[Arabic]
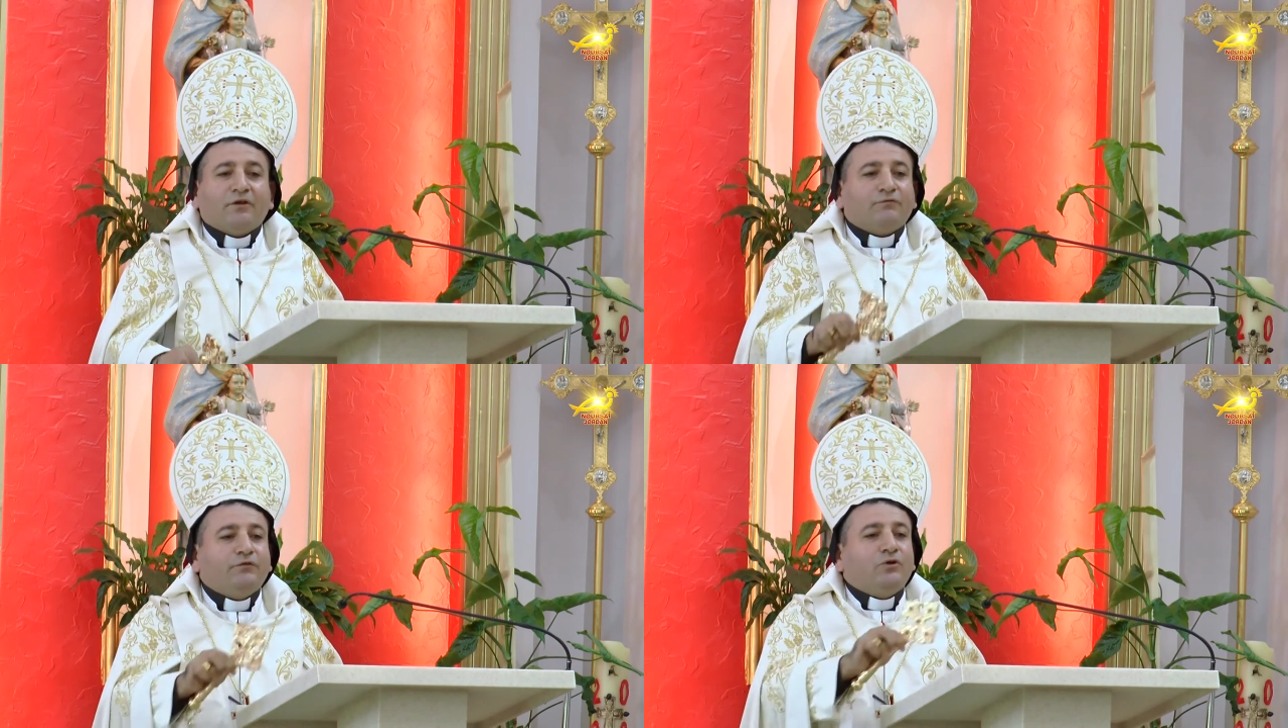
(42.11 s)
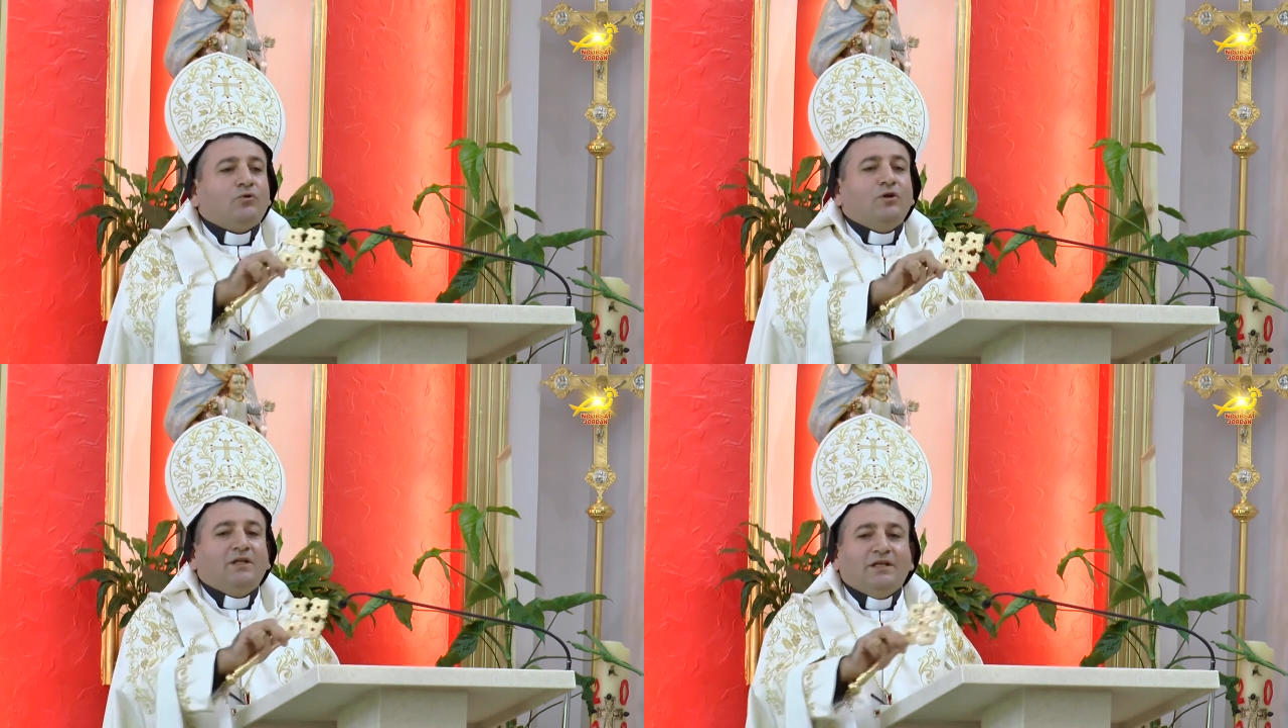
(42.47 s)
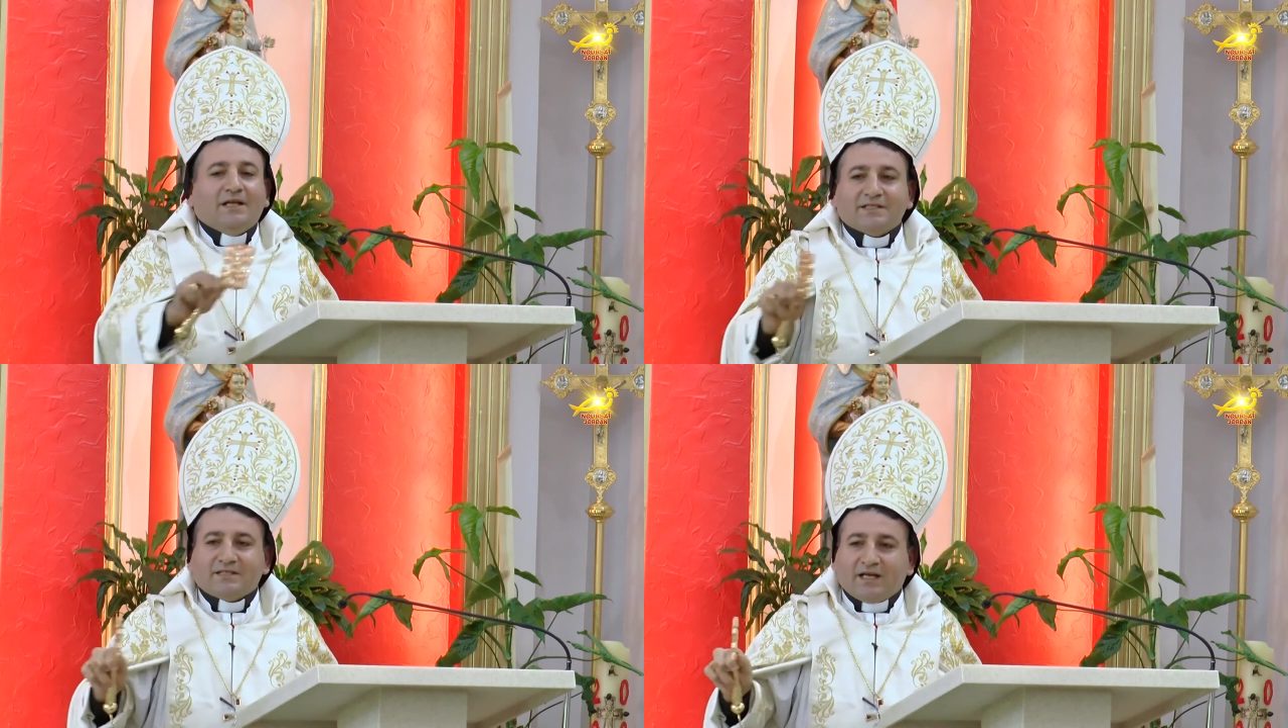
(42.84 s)
جسد
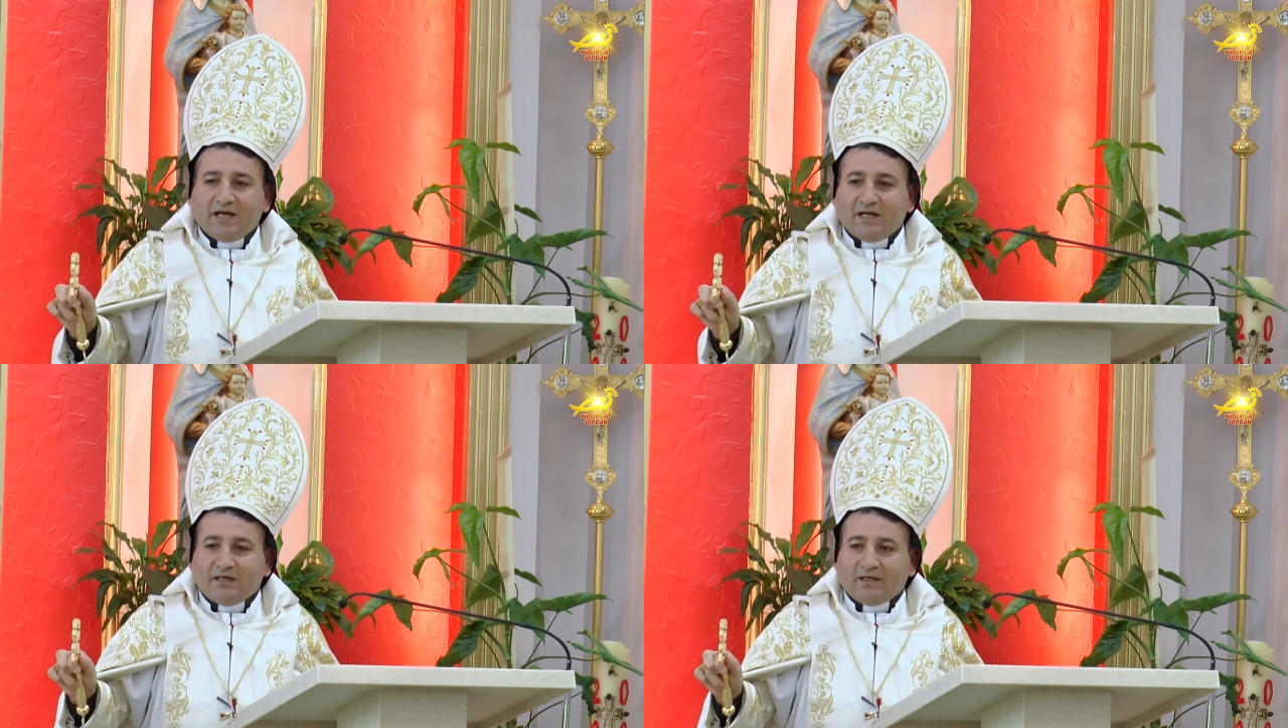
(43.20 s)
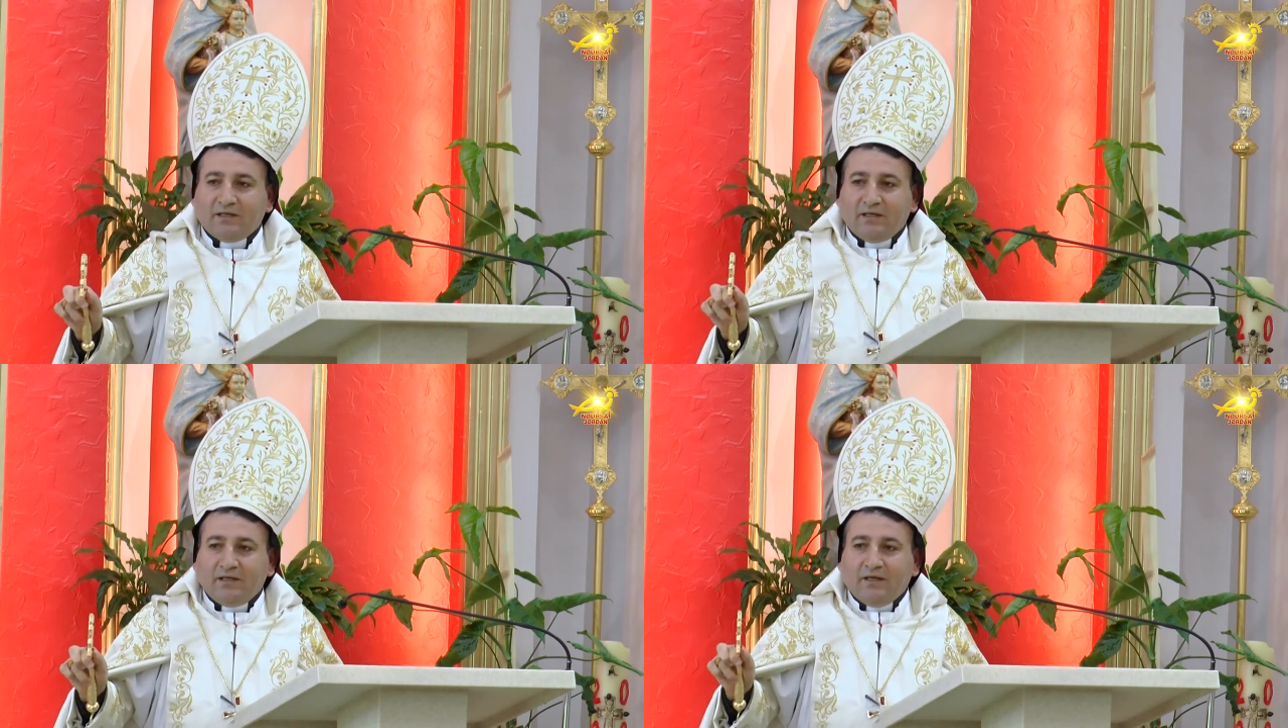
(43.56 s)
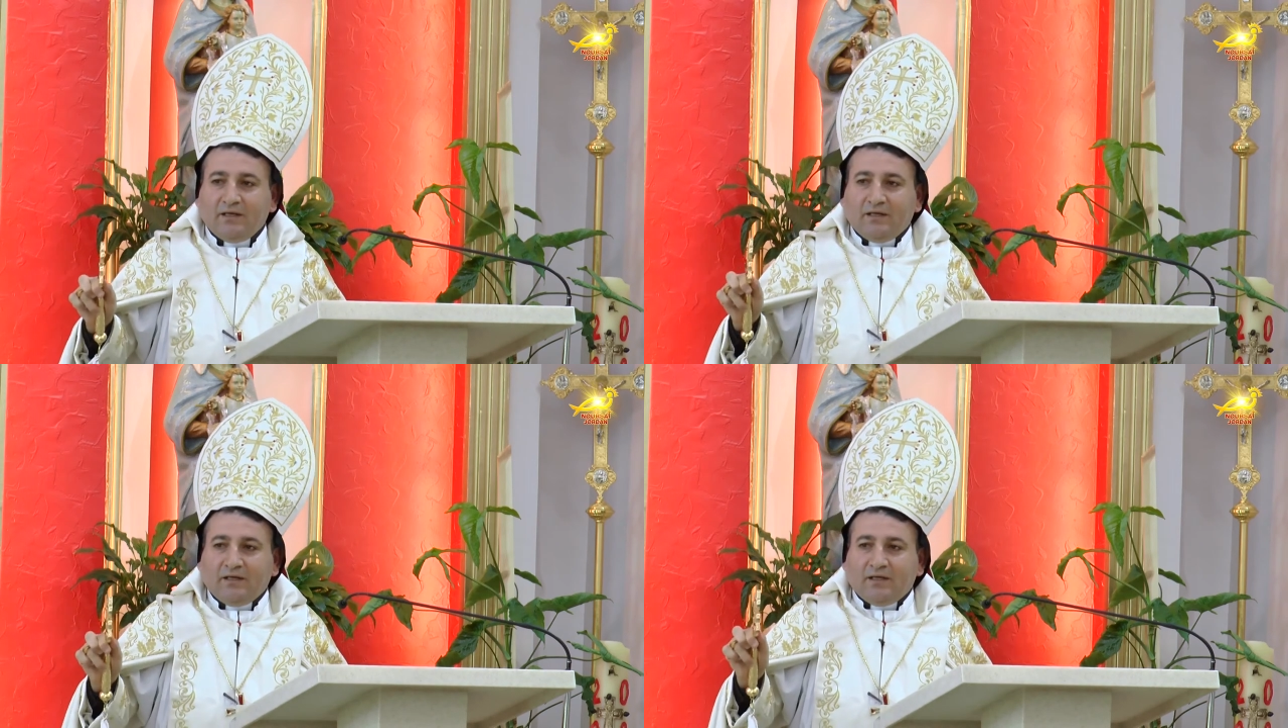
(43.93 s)
ودم السيد
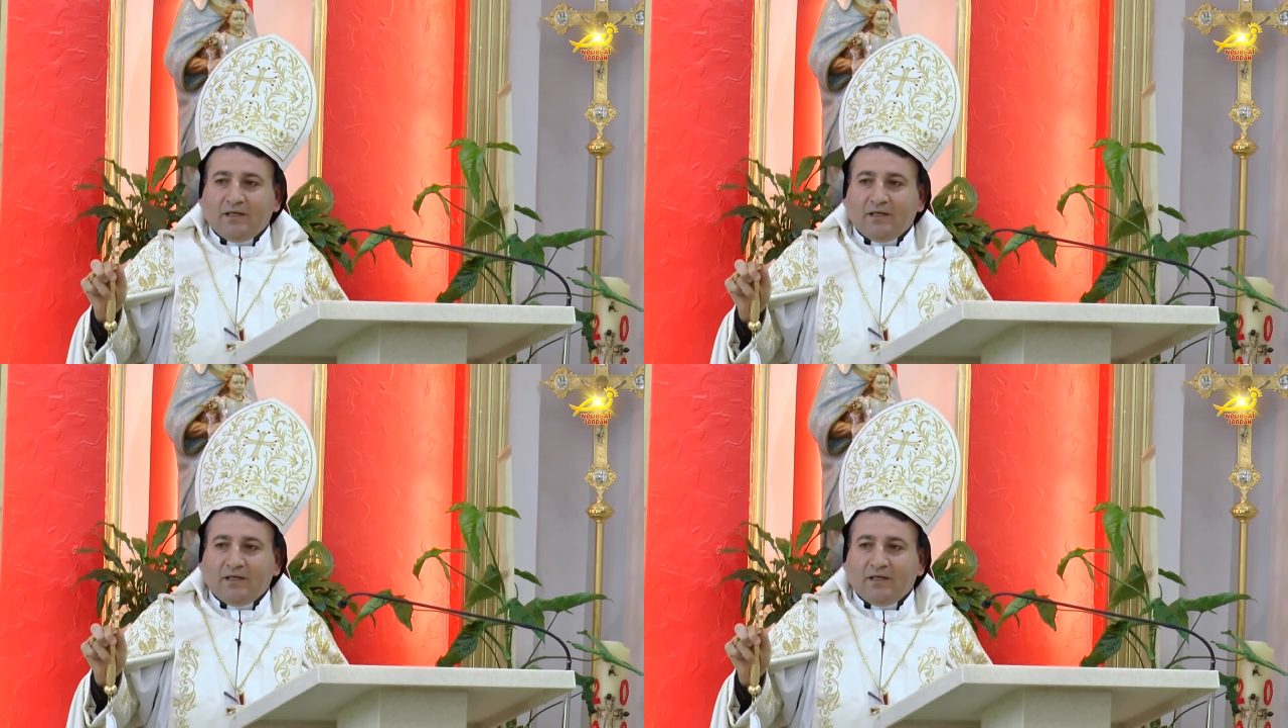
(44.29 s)
المسيح